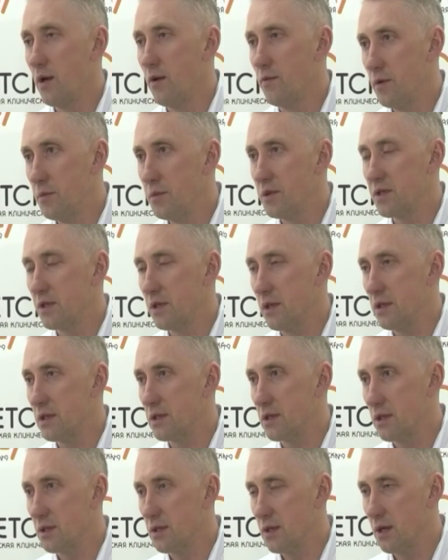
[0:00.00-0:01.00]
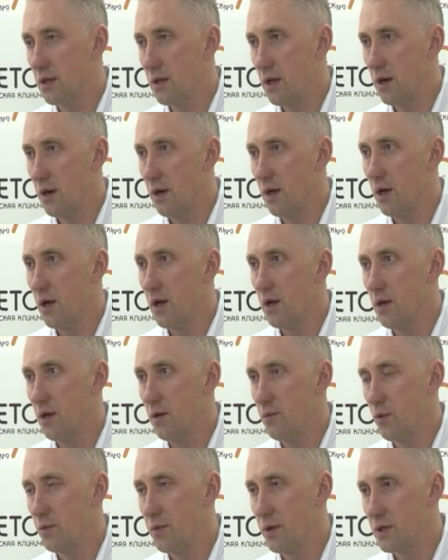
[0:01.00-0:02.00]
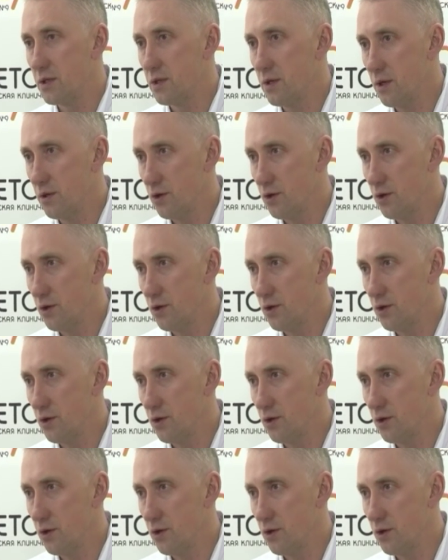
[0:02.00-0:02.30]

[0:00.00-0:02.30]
выписан из стационара, ему предстоит